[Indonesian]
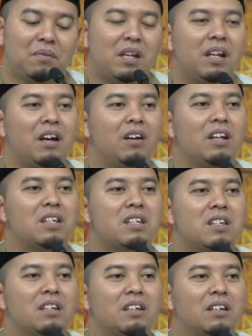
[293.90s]
Banyak ada
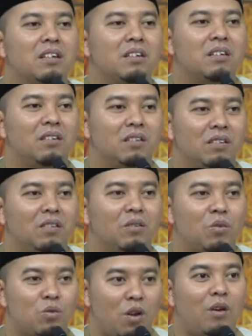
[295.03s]
olis.
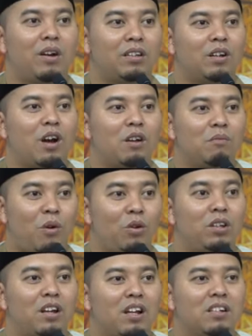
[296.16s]
Solawatan kan,
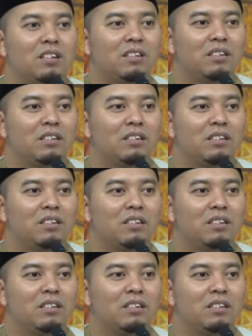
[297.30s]
maulid kan?